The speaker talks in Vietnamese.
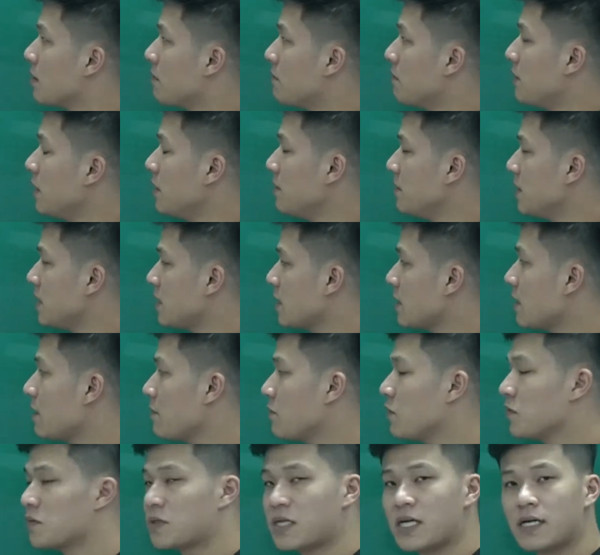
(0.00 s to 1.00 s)
Bây giờ mình sẽ
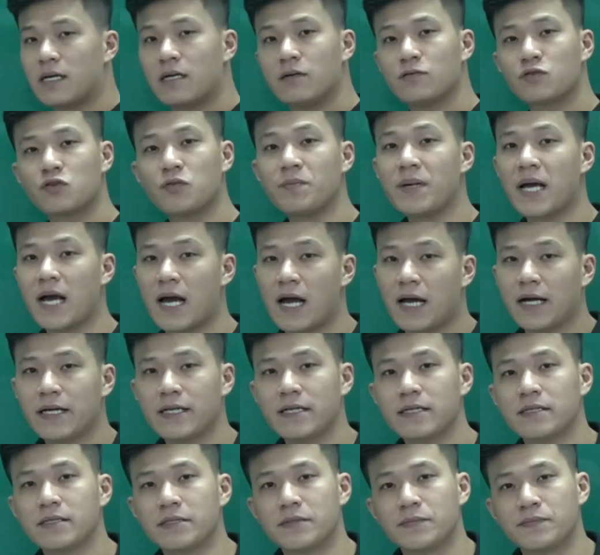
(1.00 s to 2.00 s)
tiếp tục sang câu số 12
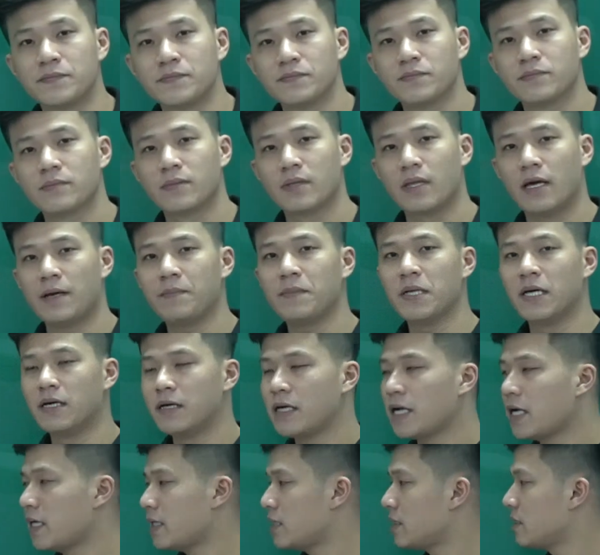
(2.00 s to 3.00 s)
nhá. Em nhớ
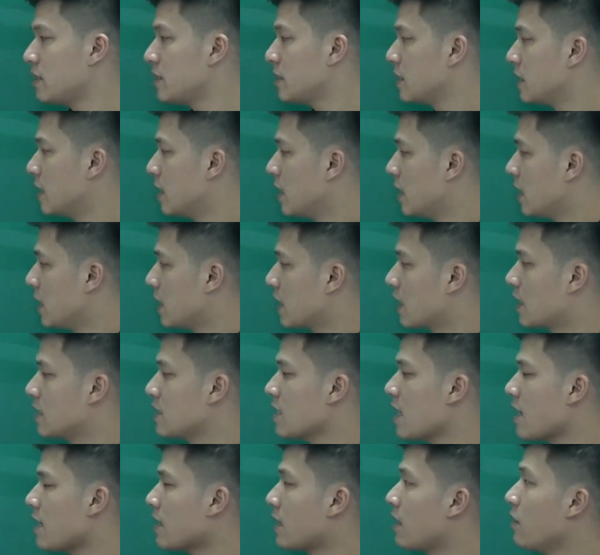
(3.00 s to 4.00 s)
này, cái
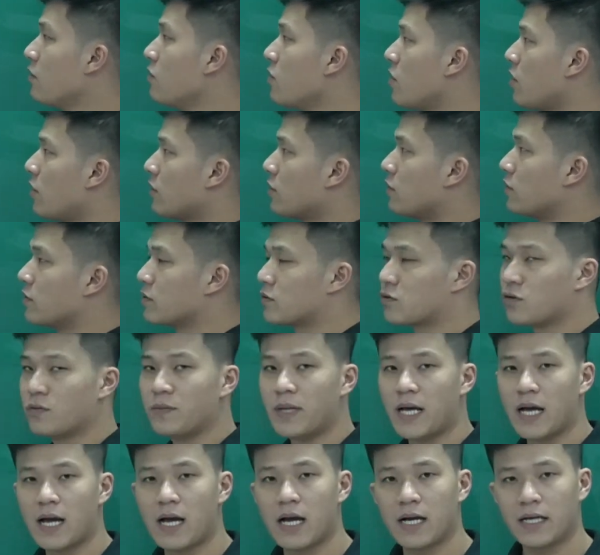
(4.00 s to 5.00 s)
dạng câu hỏi của số
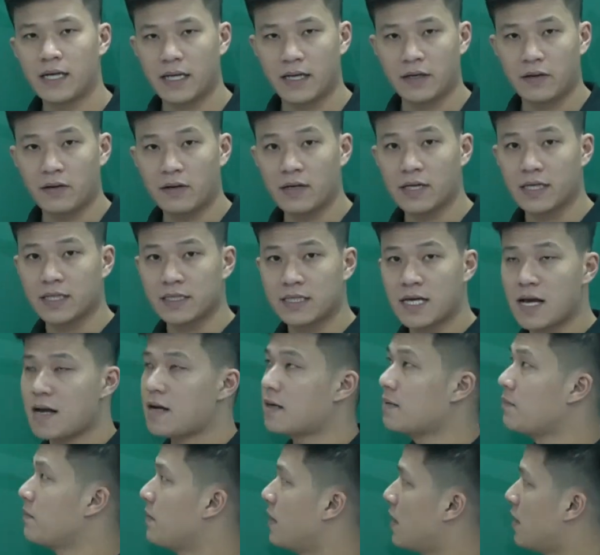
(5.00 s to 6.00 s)
12 này nó là cái
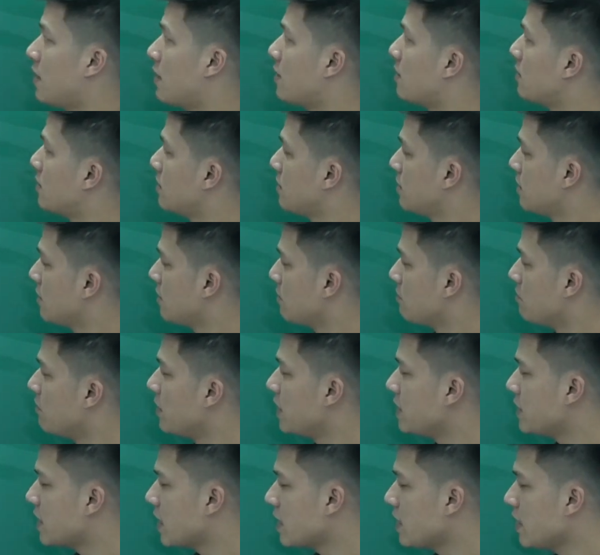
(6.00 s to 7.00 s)
dạng mà
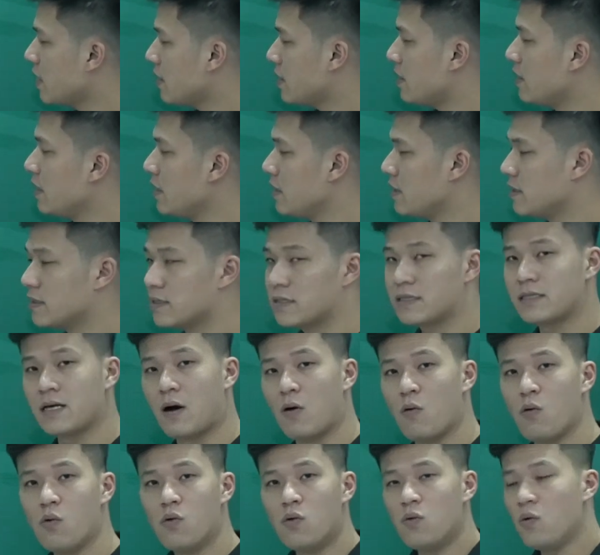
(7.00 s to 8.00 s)
mình sẽ nhận định
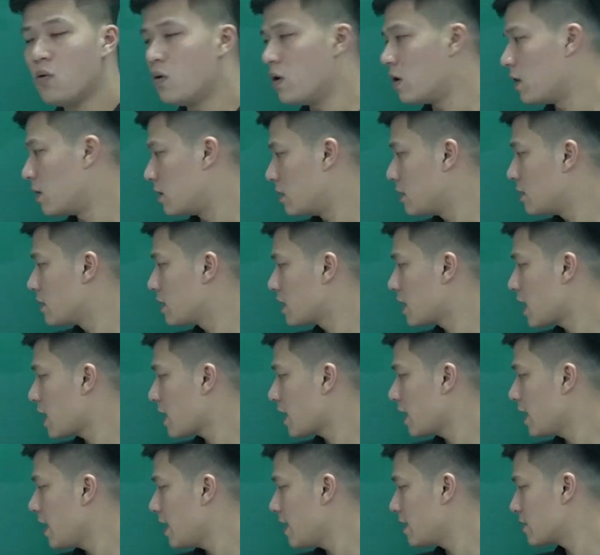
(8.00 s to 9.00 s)
dấu của các
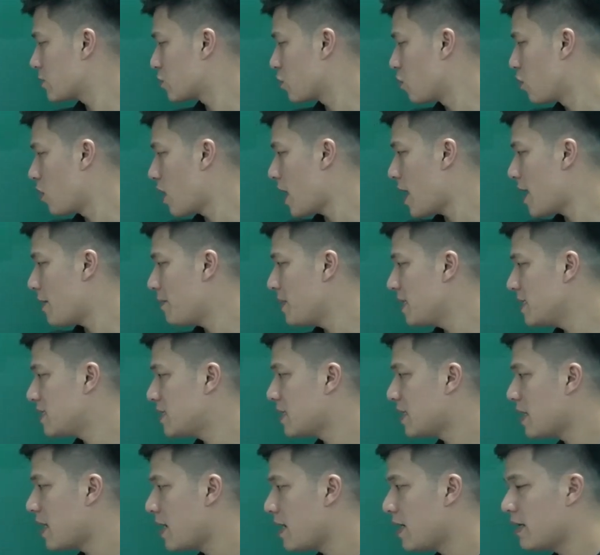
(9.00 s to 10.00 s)
cái hệ số
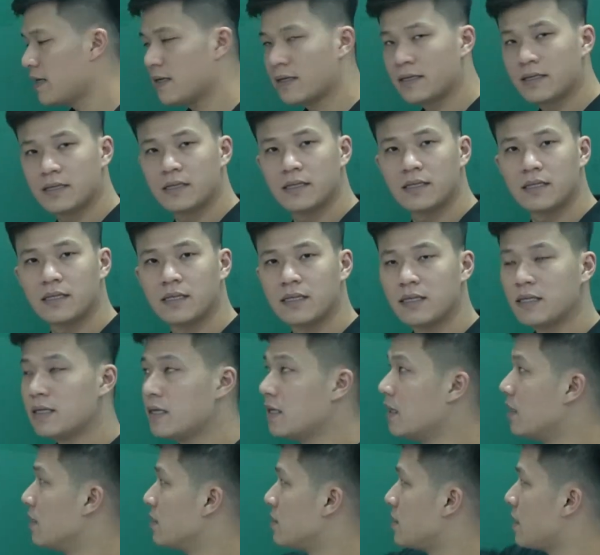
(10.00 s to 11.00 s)
ABCD
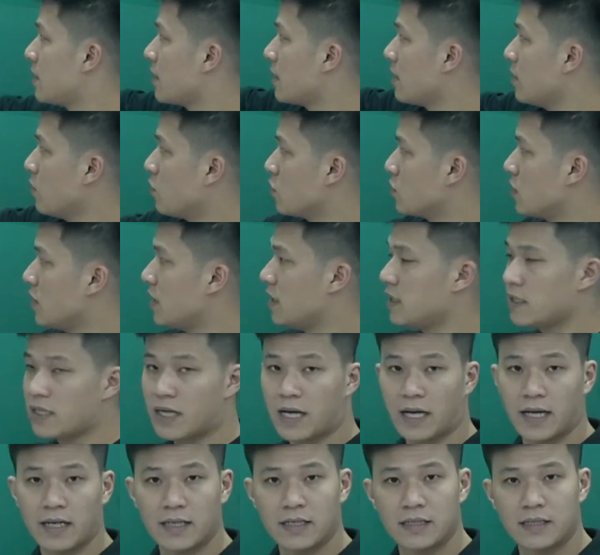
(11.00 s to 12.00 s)
ở trên cái đồ thị như
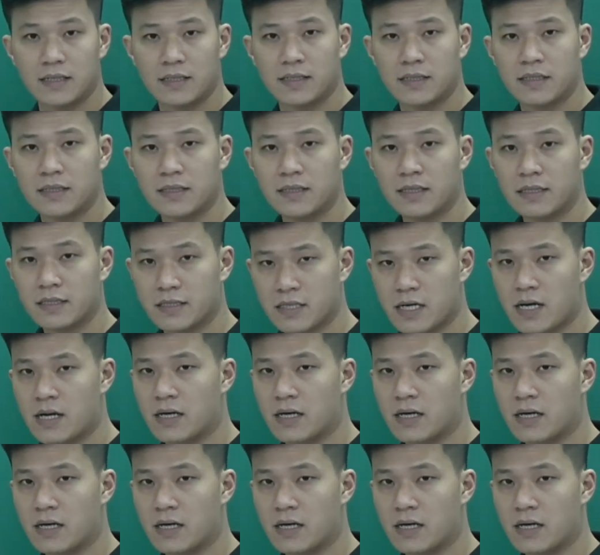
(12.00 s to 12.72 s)
này được chưa